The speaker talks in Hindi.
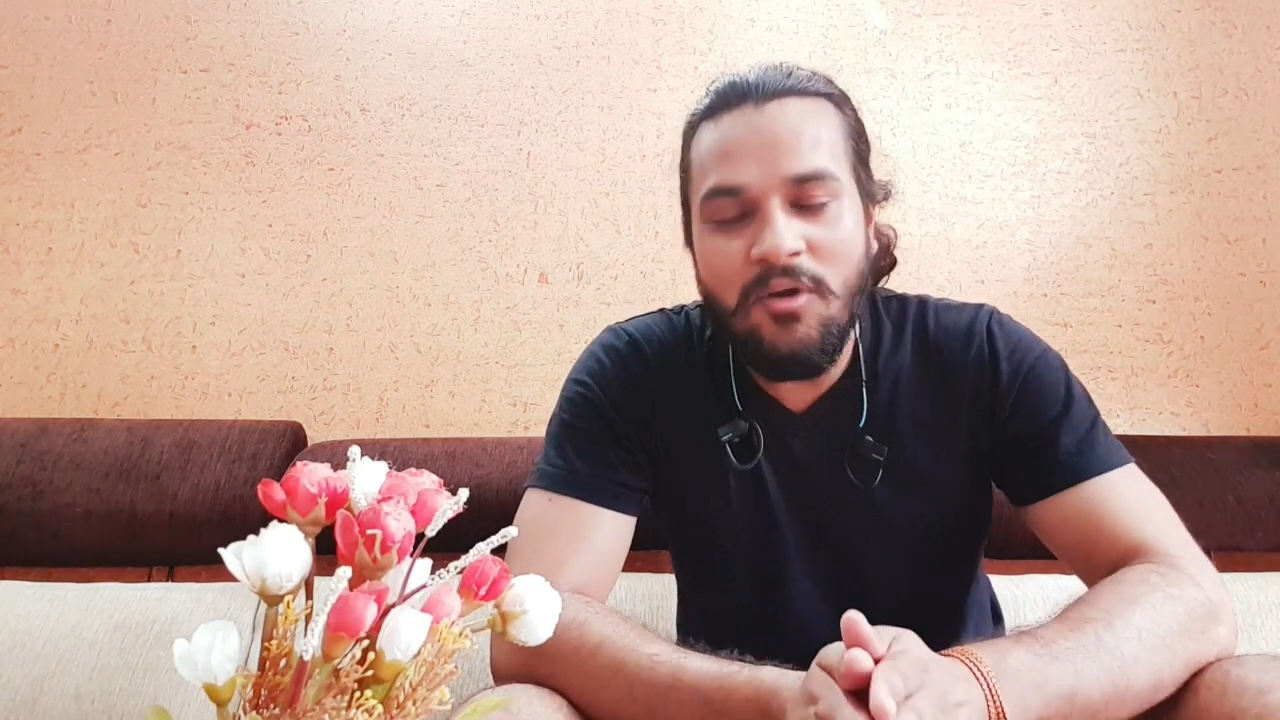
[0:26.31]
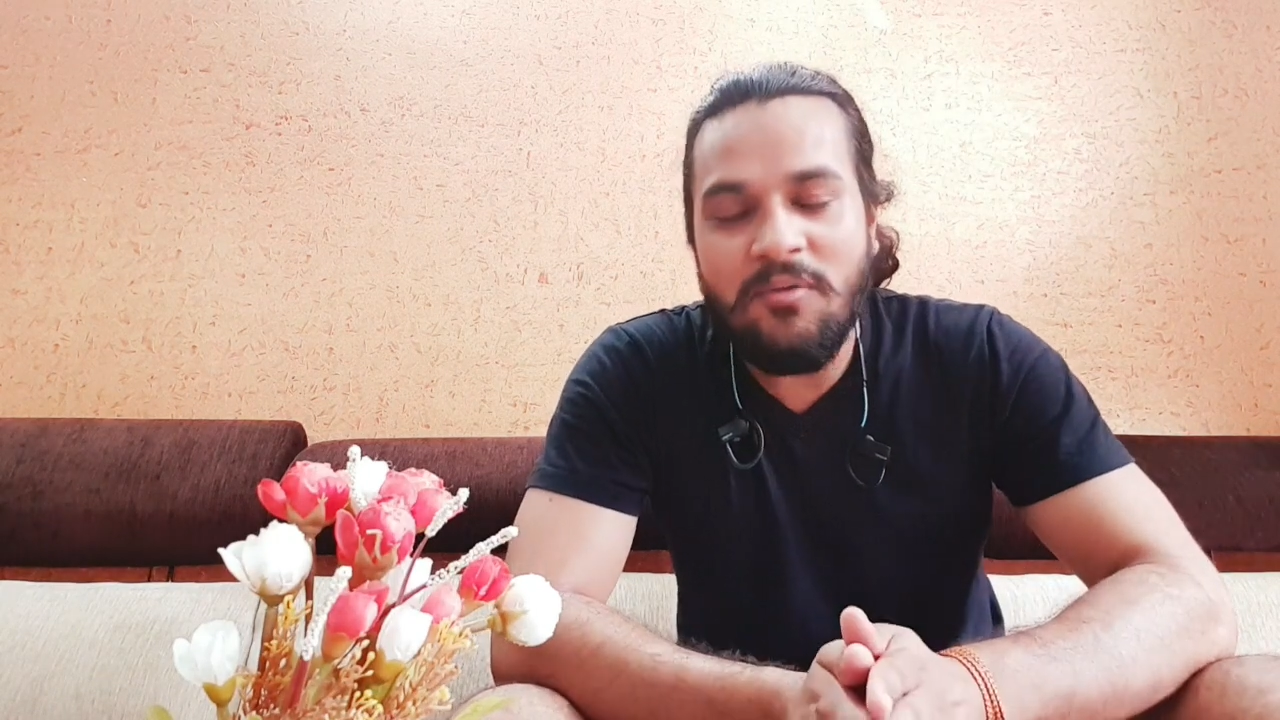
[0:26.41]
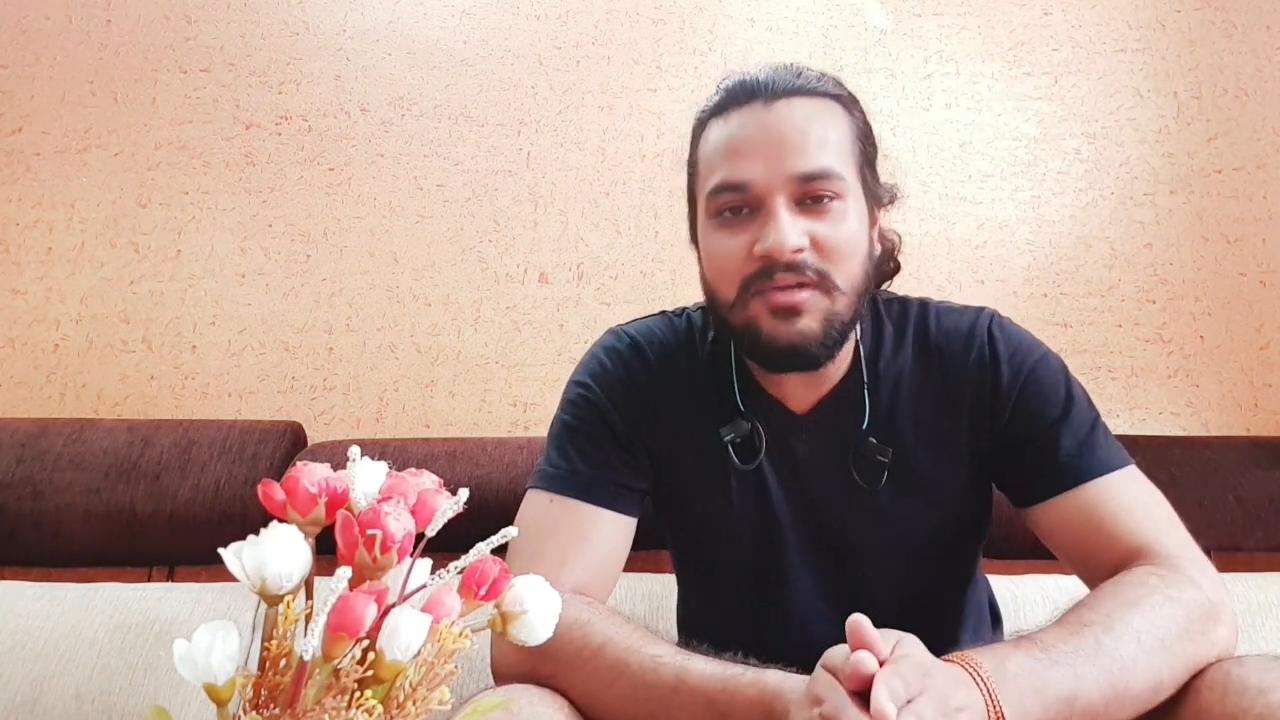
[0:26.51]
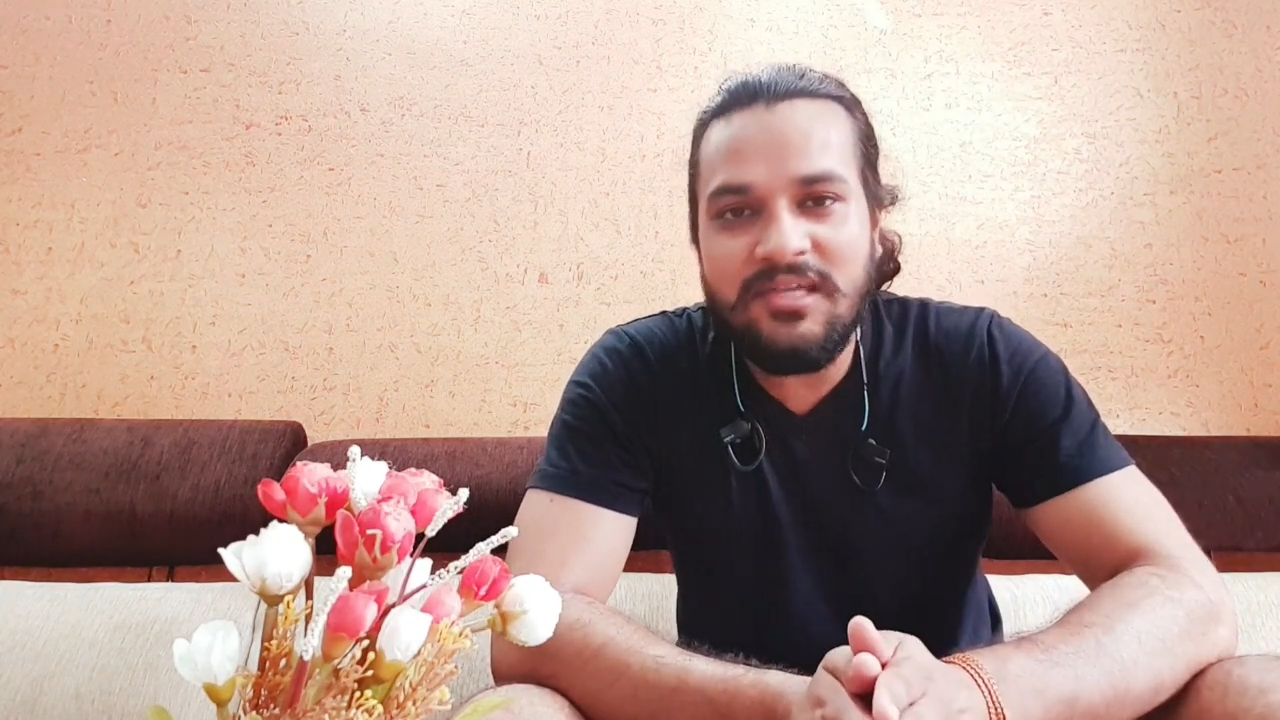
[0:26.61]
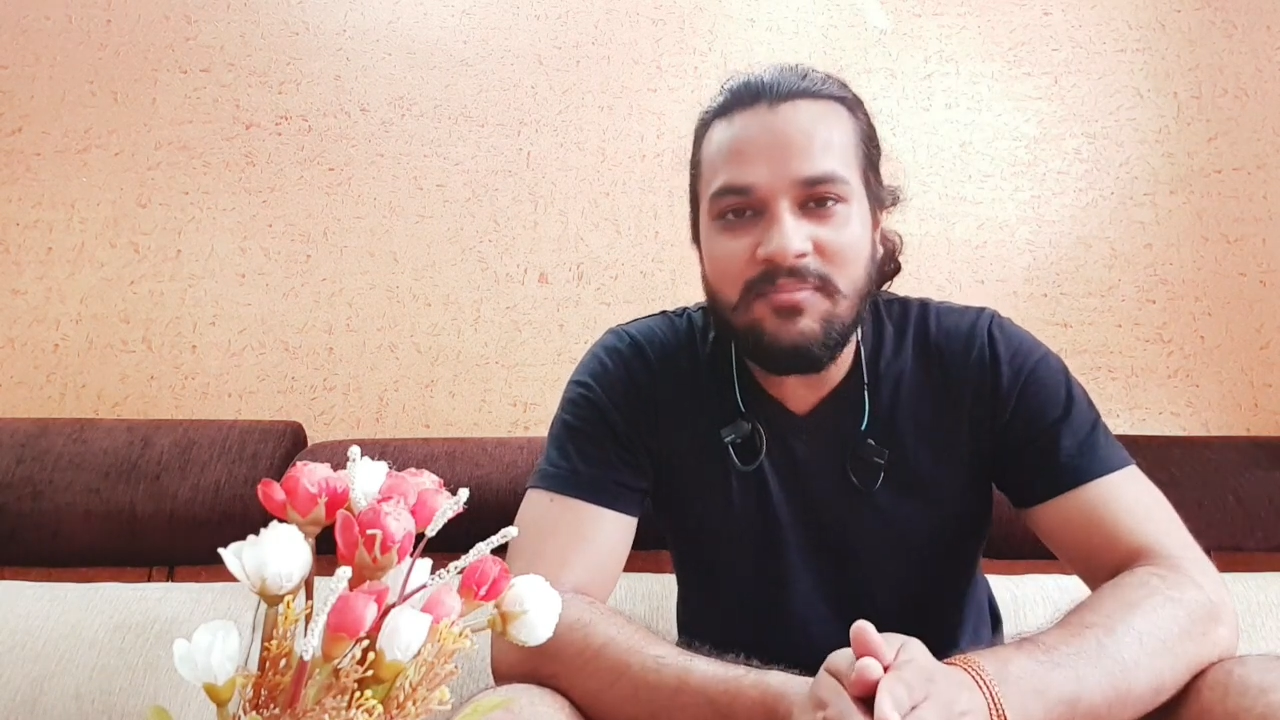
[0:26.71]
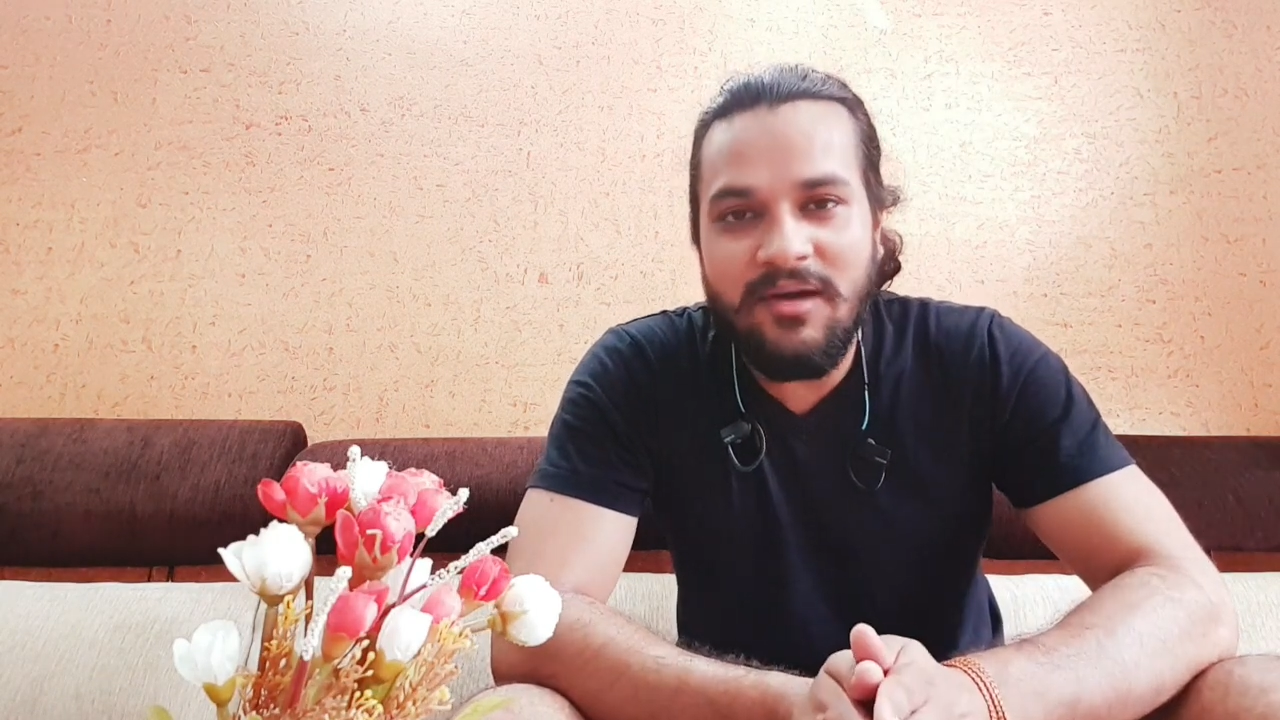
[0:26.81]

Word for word: बॉम्बे की